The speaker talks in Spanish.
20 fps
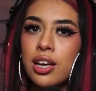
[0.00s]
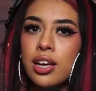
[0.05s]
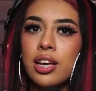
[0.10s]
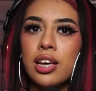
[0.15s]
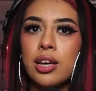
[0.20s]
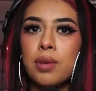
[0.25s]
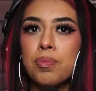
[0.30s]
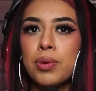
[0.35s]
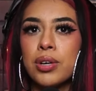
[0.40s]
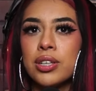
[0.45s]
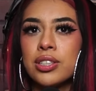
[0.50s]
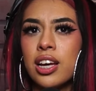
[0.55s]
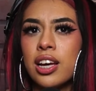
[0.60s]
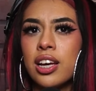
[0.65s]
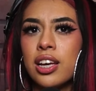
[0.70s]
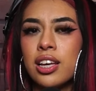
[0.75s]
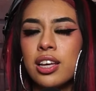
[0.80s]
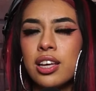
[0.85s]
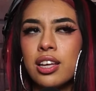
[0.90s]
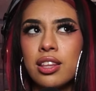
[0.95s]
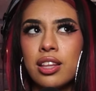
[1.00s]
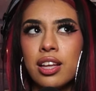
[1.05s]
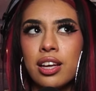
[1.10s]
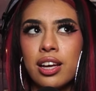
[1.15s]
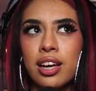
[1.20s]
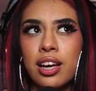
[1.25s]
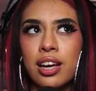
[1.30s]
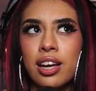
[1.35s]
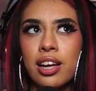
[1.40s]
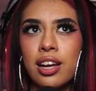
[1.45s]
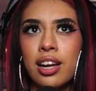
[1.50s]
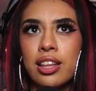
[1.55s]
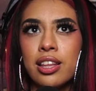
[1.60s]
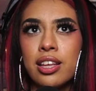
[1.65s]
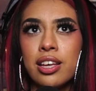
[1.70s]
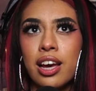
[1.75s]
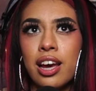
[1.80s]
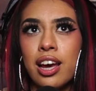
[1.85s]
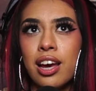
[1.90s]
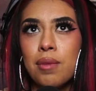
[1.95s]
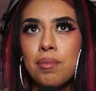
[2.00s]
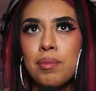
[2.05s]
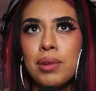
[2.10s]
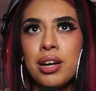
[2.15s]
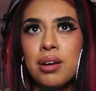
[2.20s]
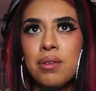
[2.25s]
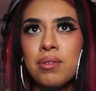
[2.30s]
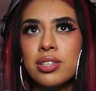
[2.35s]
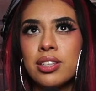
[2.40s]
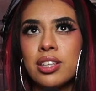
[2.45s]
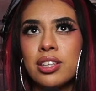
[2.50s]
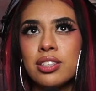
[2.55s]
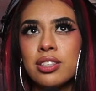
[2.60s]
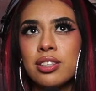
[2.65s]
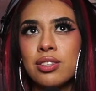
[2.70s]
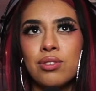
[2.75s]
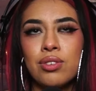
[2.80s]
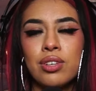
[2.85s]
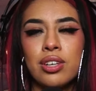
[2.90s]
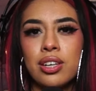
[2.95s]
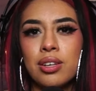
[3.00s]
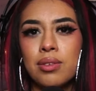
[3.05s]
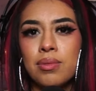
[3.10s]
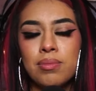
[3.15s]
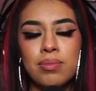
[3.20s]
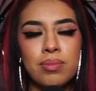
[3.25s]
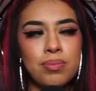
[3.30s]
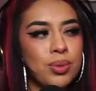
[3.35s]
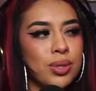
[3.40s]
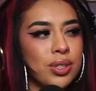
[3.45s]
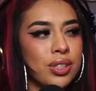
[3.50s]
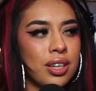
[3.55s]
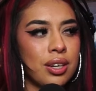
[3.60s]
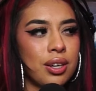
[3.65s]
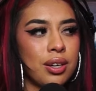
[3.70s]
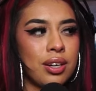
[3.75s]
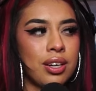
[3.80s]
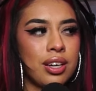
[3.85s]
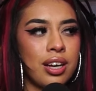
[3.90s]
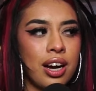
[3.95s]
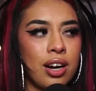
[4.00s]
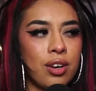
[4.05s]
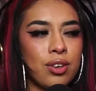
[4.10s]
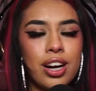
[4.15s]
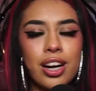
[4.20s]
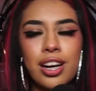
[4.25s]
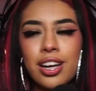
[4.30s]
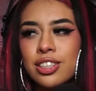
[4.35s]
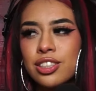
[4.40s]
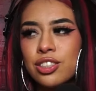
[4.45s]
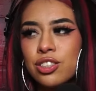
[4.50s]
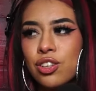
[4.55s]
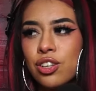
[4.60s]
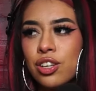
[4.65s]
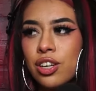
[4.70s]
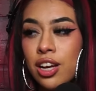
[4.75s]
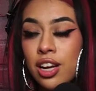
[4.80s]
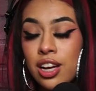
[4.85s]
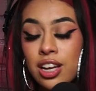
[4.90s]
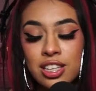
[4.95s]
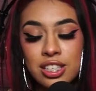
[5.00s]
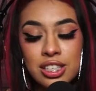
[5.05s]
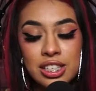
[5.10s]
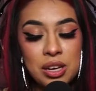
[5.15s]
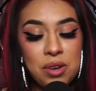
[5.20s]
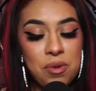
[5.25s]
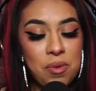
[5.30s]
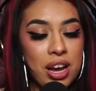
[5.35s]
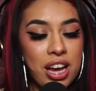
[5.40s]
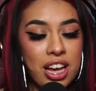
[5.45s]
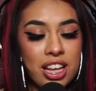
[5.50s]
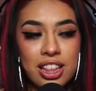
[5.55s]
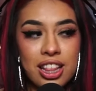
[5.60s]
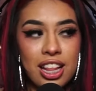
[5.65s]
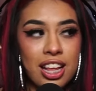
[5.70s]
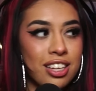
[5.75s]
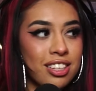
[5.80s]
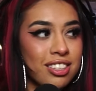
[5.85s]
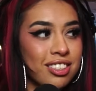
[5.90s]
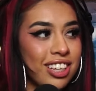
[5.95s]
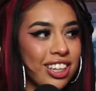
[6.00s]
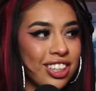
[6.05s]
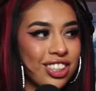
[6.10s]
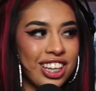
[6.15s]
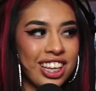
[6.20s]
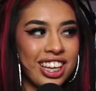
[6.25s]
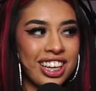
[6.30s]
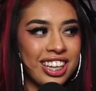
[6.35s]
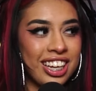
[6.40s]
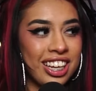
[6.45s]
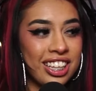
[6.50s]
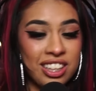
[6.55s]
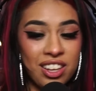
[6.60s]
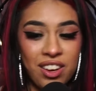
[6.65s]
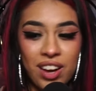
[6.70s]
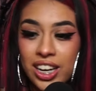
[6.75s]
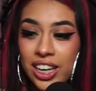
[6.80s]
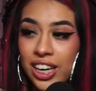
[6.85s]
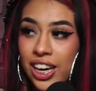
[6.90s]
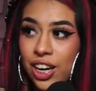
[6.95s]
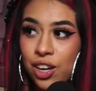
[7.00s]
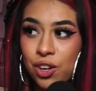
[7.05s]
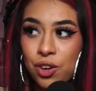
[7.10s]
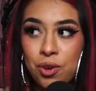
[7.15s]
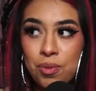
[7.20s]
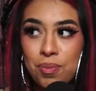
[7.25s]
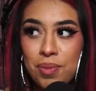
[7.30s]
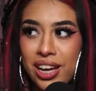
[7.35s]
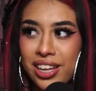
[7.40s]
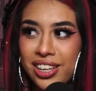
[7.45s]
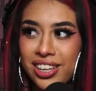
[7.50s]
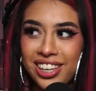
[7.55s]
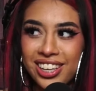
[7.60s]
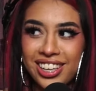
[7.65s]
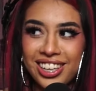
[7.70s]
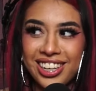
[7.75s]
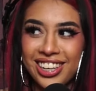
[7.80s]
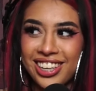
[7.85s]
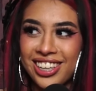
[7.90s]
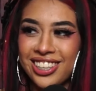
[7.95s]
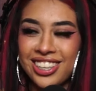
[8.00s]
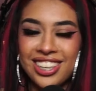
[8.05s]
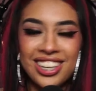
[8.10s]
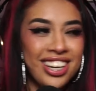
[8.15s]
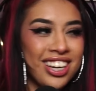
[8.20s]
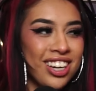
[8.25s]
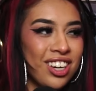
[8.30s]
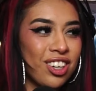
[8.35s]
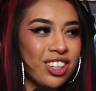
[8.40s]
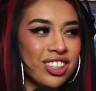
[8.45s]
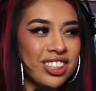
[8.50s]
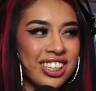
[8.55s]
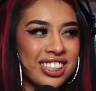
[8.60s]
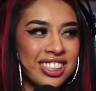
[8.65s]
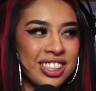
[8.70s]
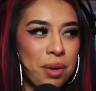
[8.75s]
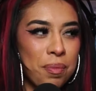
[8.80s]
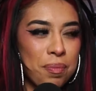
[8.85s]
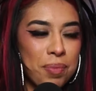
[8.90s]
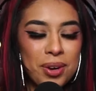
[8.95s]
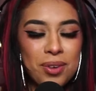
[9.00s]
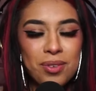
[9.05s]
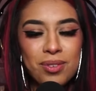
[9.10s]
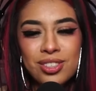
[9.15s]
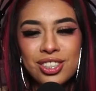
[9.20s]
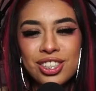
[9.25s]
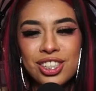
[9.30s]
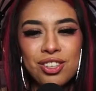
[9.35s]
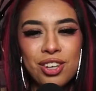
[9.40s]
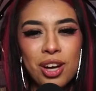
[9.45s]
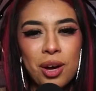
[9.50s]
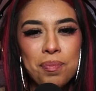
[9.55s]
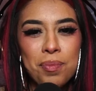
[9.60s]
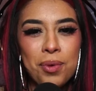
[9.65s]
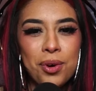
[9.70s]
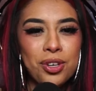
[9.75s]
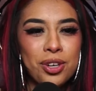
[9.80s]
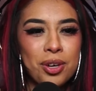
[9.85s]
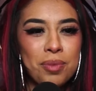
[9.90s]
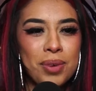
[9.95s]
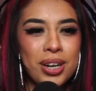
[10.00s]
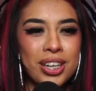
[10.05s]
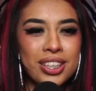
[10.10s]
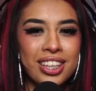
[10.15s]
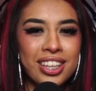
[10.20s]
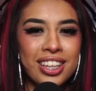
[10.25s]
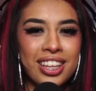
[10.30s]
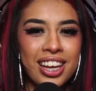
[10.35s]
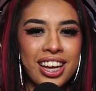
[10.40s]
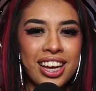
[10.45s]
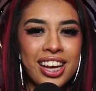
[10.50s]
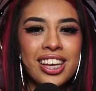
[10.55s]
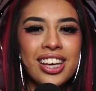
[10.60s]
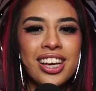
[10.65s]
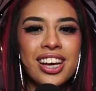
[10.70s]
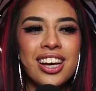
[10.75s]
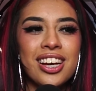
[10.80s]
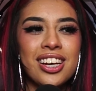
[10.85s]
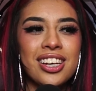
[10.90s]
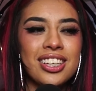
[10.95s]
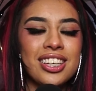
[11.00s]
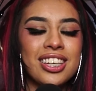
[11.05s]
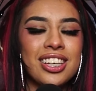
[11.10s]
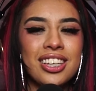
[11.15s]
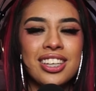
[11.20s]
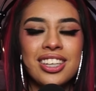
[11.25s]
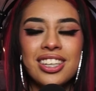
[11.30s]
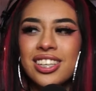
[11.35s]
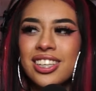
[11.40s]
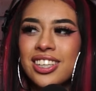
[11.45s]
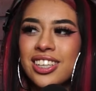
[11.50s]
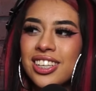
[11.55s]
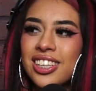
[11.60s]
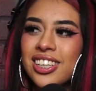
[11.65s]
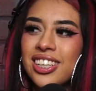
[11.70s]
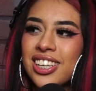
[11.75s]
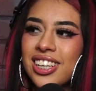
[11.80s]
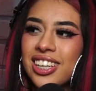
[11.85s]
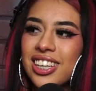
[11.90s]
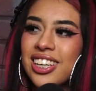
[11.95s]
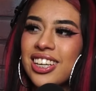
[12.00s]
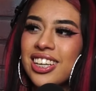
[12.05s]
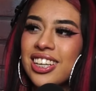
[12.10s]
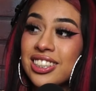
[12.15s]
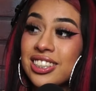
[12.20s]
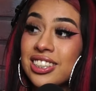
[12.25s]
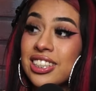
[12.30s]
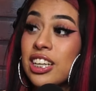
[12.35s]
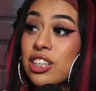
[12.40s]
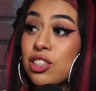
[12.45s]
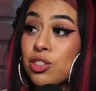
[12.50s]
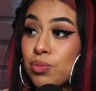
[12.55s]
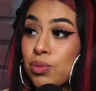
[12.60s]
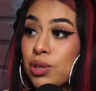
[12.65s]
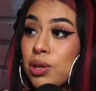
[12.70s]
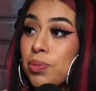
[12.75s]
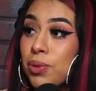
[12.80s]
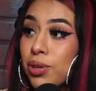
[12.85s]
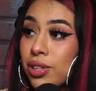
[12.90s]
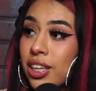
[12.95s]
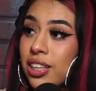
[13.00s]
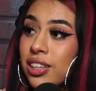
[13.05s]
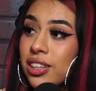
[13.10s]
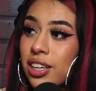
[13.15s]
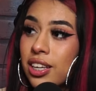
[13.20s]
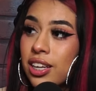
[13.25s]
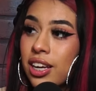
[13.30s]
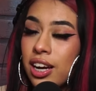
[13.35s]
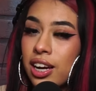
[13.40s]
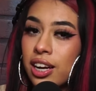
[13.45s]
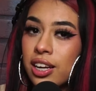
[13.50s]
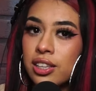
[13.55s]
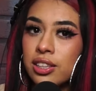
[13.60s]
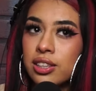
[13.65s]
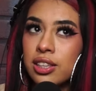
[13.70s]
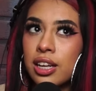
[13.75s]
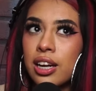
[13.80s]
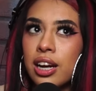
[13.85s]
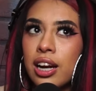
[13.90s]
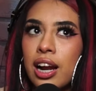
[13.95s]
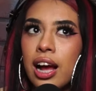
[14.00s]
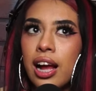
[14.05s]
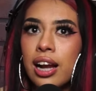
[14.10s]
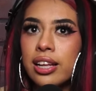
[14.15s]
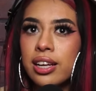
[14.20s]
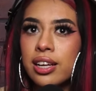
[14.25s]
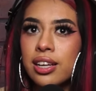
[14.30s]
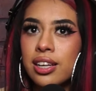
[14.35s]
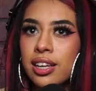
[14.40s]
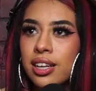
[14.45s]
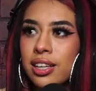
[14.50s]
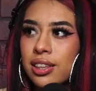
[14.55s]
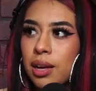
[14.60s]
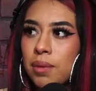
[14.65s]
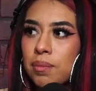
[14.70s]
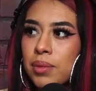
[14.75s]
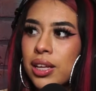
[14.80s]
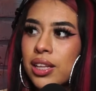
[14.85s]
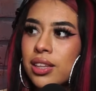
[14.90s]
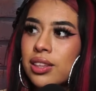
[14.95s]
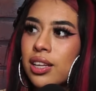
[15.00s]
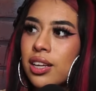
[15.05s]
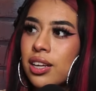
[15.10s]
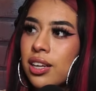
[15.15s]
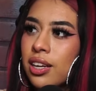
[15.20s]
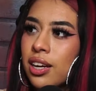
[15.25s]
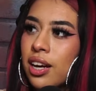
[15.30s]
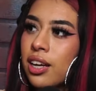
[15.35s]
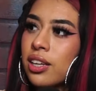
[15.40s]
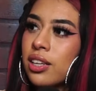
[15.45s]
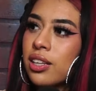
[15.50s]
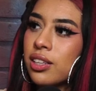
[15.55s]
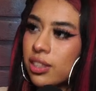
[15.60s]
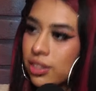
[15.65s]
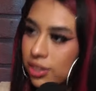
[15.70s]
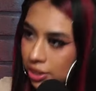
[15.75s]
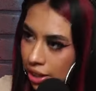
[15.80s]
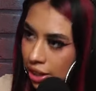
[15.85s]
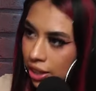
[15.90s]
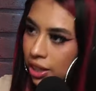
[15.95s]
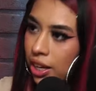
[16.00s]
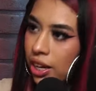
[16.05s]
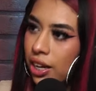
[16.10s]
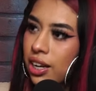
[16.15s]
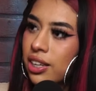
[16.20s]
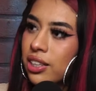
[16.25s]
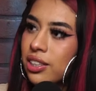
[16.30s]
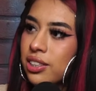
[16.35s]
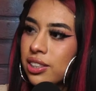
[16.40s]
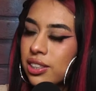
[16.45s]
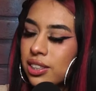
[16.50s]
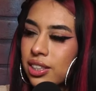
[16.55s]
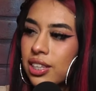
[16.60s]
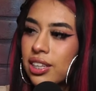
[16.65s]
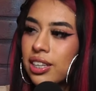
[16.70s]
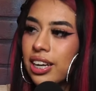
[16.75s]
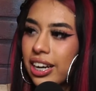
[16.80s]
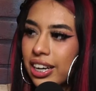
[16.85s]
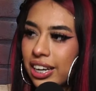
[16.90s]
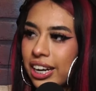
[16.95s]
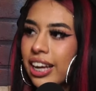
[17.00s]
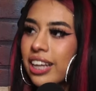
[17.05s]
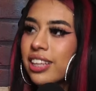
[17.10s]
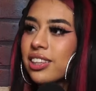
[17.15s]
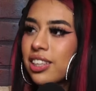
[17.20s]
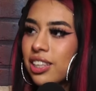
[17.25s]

Y pues ahí de que le dije, eh, mira, me están diciendo que, pues que, que haga una canción. Sí, güey, hazla. O sea, de que te va a quedar con madre, de que o sea, siempre un chingo de apoyo de parte de ella. es muy importante. Sí, eso es muy importante que tener a alguien que también te, crea en ti, Que crea en